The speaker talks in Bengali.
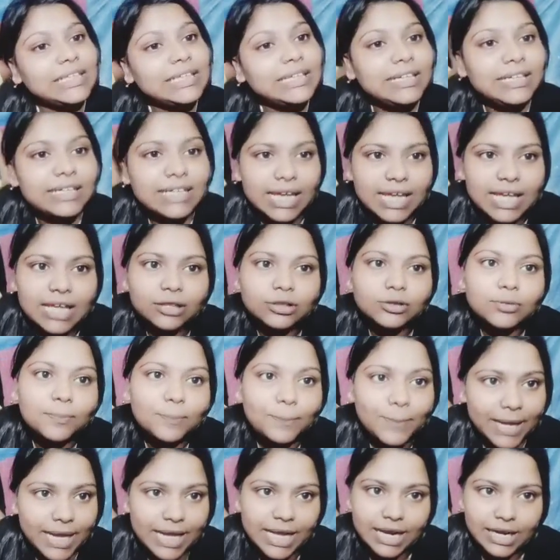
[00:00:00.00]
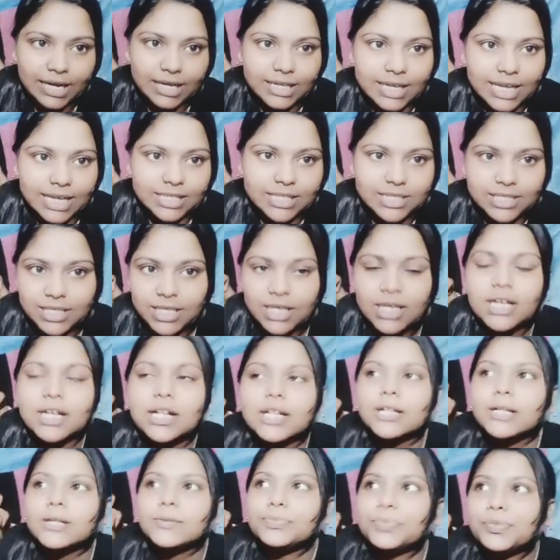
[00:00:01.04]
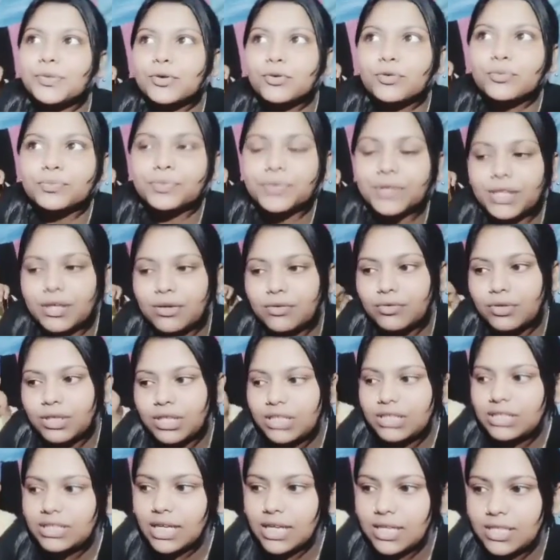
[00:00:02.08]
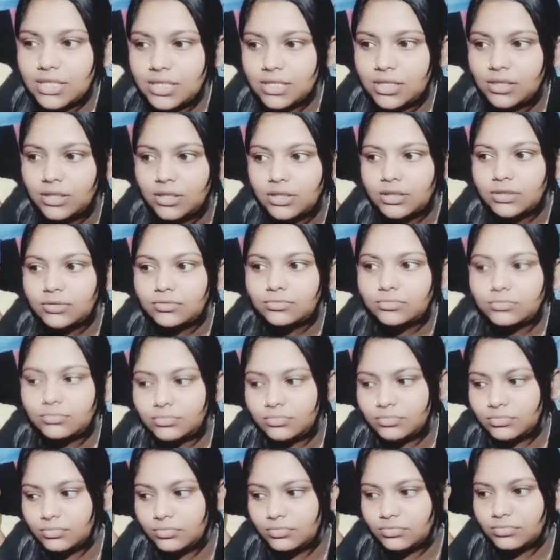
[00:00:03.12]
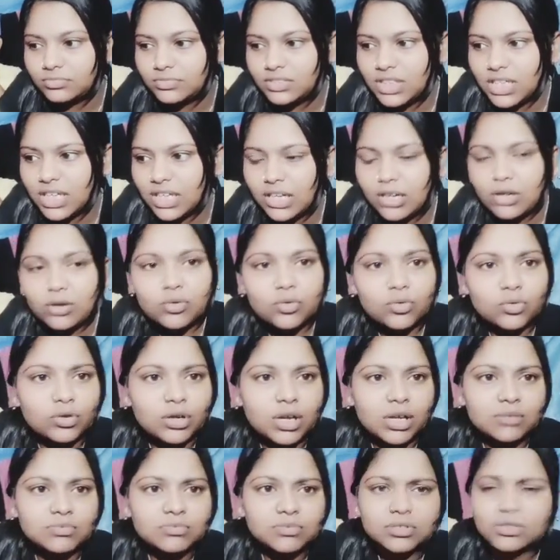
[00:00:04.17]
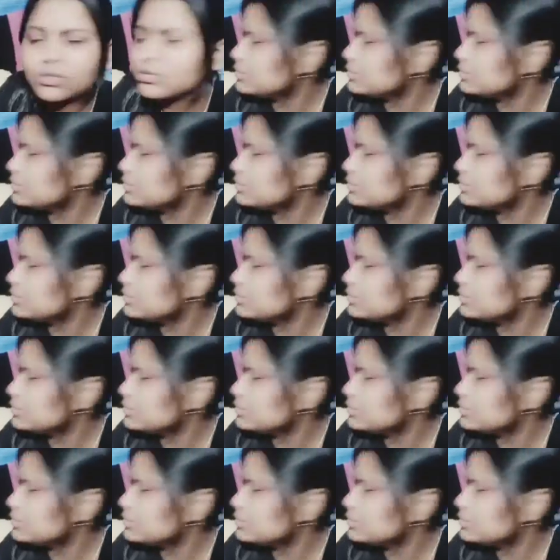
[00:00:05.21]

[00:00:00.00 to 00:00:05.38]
দিনটাই একদম বেকার গেছে ঘুম দিয়ে উঠে জাস্ট কি এটা করলাম যেন